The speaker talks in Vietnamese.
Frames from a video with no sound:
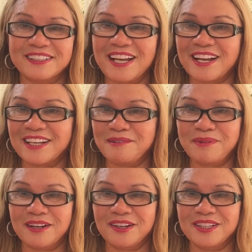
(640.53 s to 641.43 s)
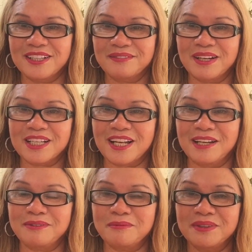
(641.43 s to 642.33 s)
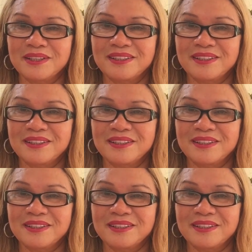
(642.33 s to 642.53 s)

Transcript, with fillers: đắt lắm bà ơi bán đắt lắm lắm